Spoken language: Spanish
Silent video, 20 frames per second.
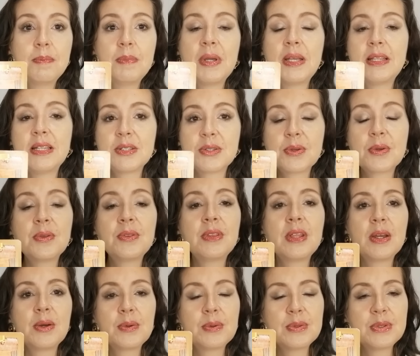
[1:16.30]
Vienes con
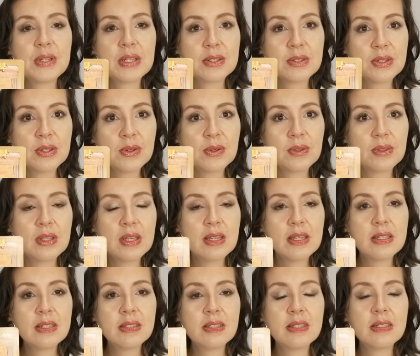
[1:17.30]

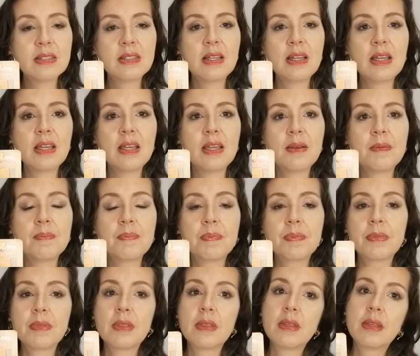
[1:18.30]
negociaciones desde
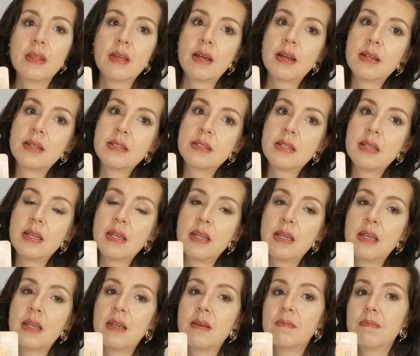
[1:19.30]

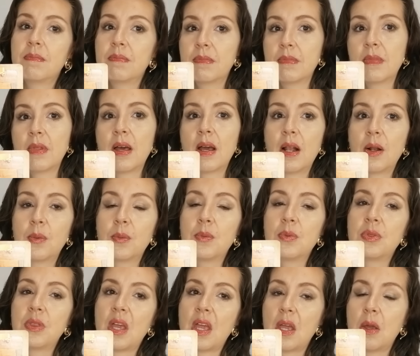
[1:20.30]
hace
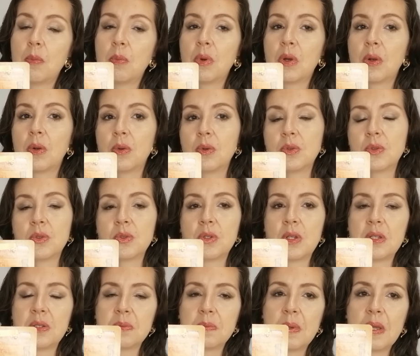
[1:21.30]
algún tiempo, incluso
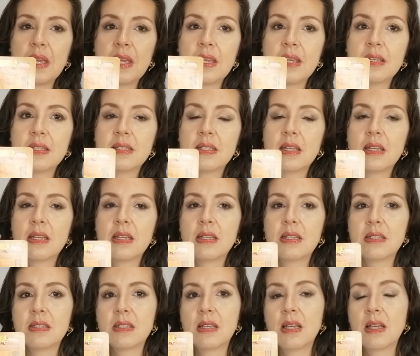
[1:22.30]
seis
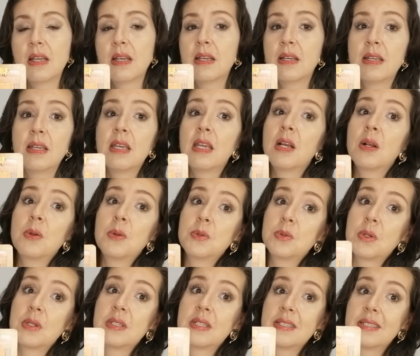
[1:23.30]
meses,
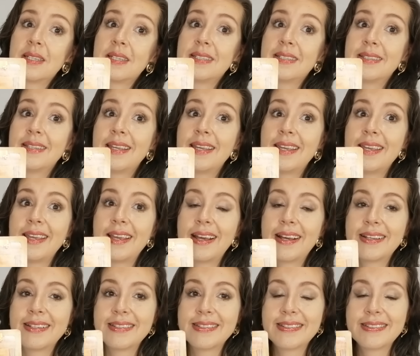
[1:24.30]
incluso hace seis
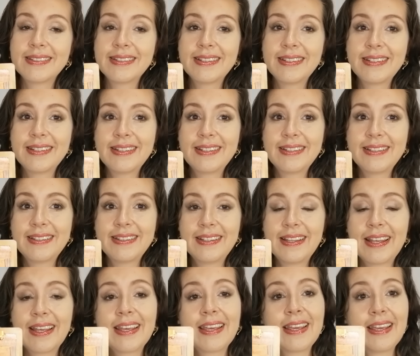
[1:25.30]
días
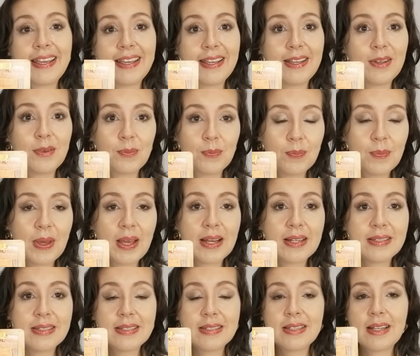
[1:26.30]
de que
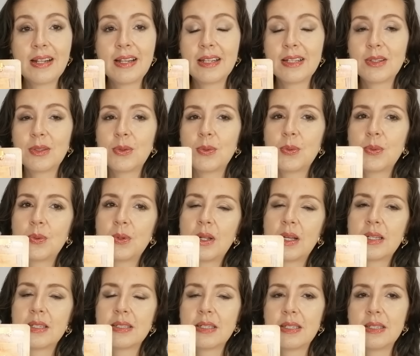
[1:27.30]
veas esta
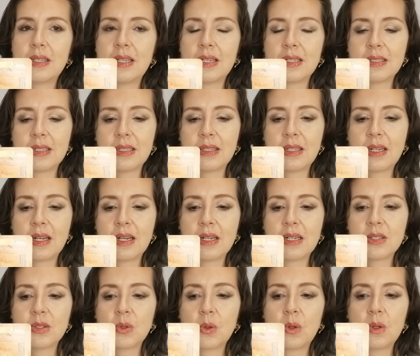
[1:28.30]
lectura seis días
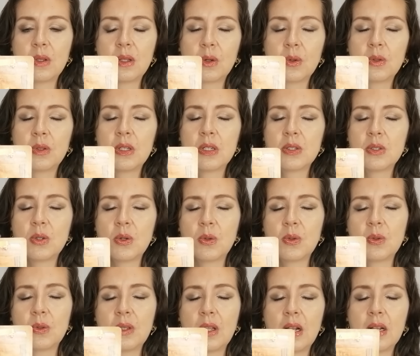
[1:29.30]
atrás o hay una
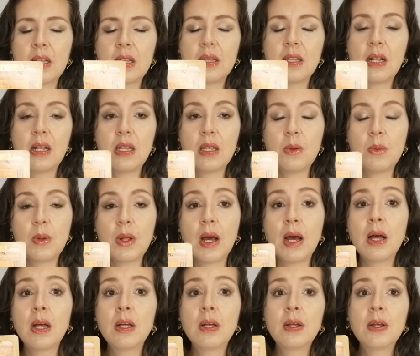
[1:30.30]
conexión con alguien de
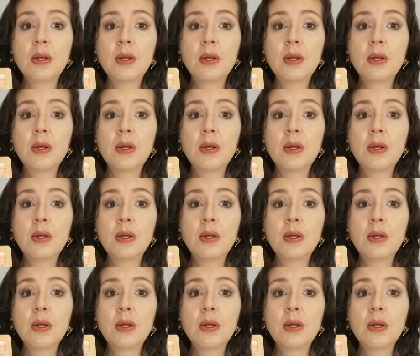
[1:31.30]
Libra